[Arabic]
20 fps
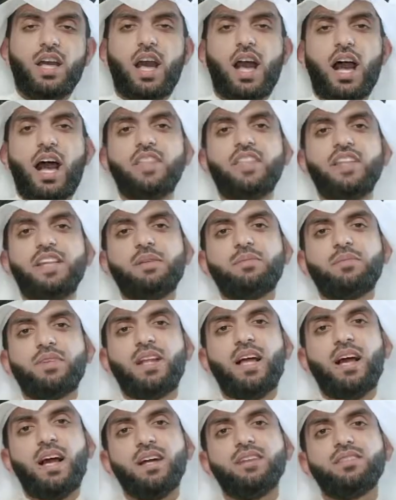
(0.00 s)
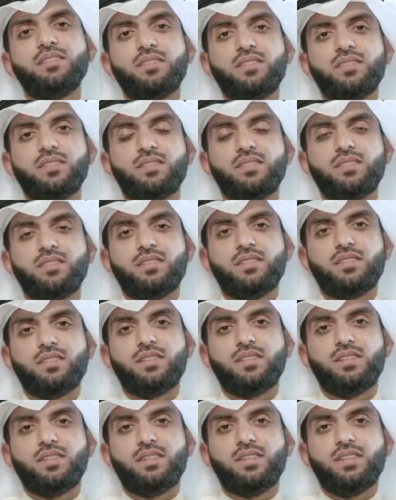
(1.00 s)
هذه الابتلاءات
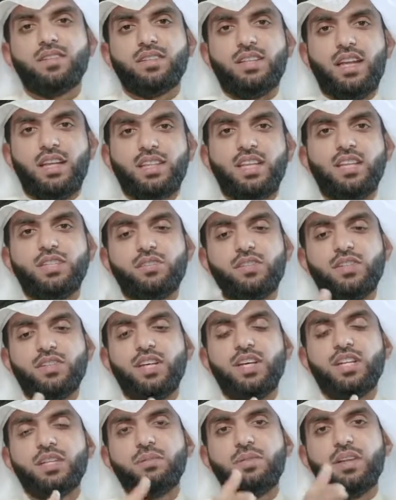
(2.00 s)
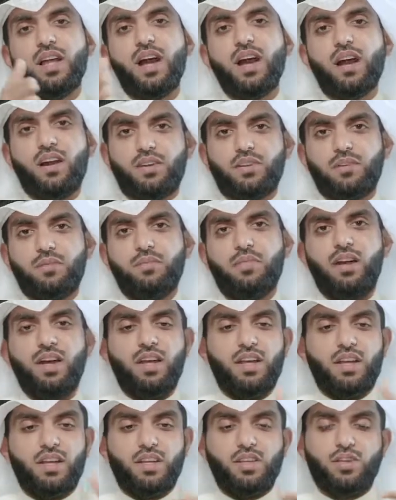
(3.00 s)
تحتاج في الجانب الآخر
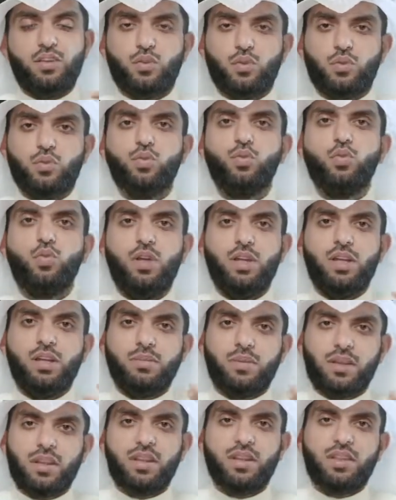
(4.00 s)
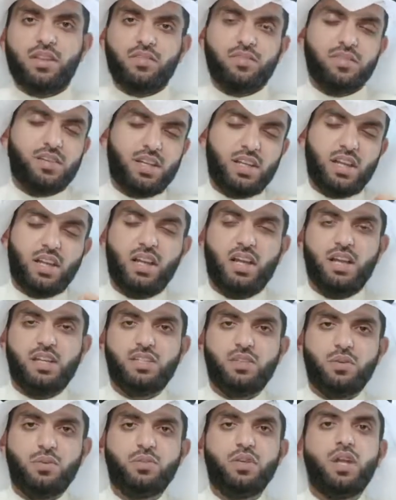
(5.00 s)
مع رجوع المريض نفسه إلى الله
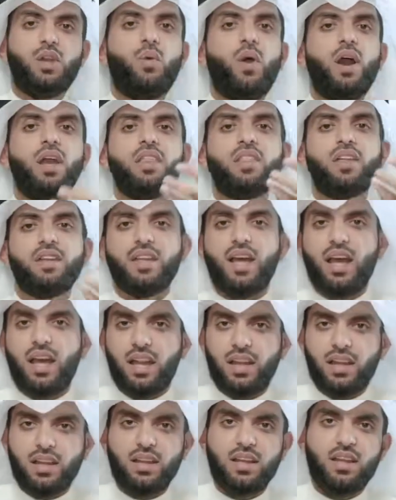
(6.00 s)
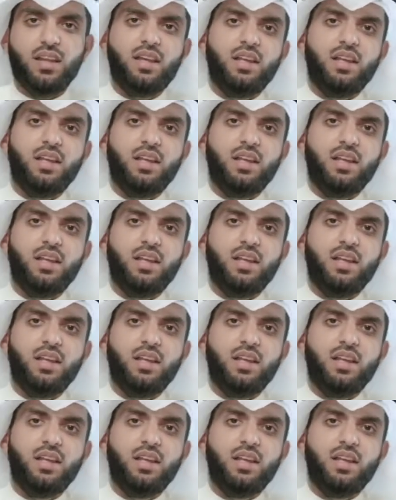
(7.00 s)
عز وجل وأيضا أهل